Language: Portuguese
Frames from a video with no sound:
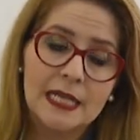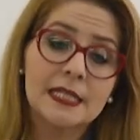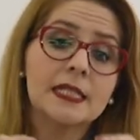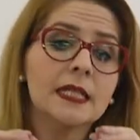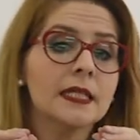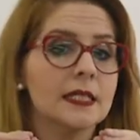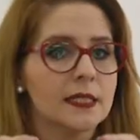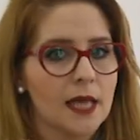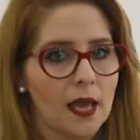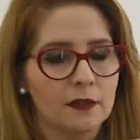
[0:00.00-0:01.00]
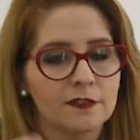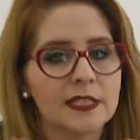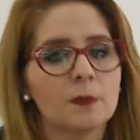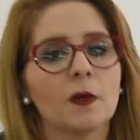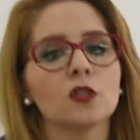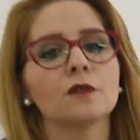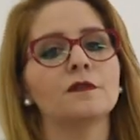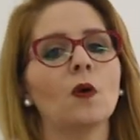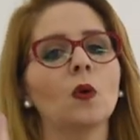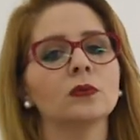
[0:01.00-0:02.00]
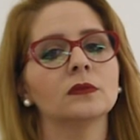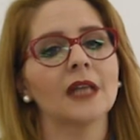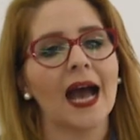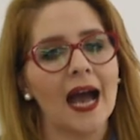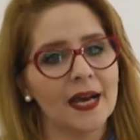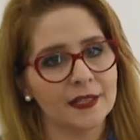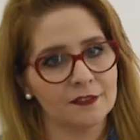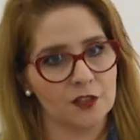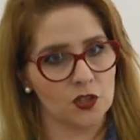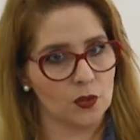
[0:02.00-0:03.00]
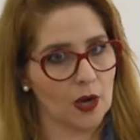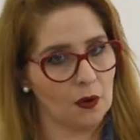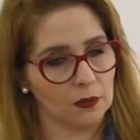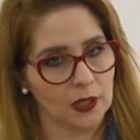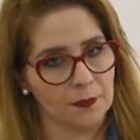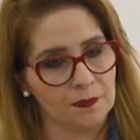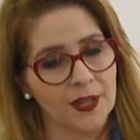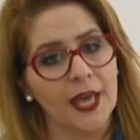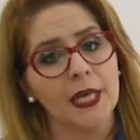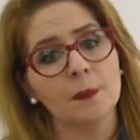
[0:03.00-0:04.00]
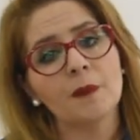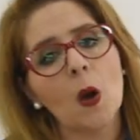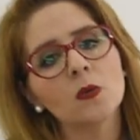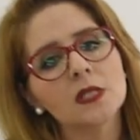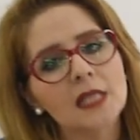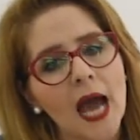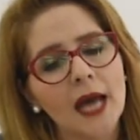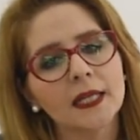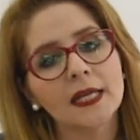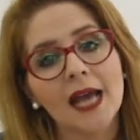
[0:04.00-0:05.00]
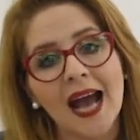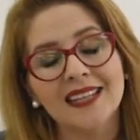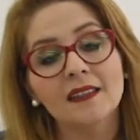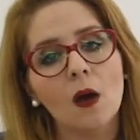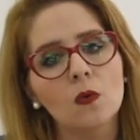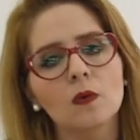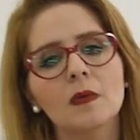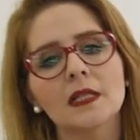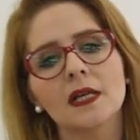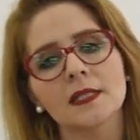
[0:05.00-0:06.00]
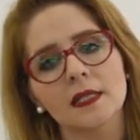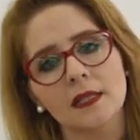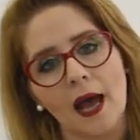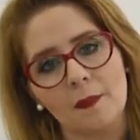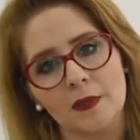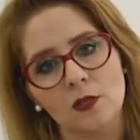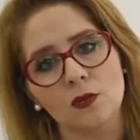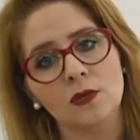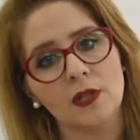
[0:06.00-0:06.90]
Se quiser, você pode voltar à videoaula e pausar cada uma das etapas do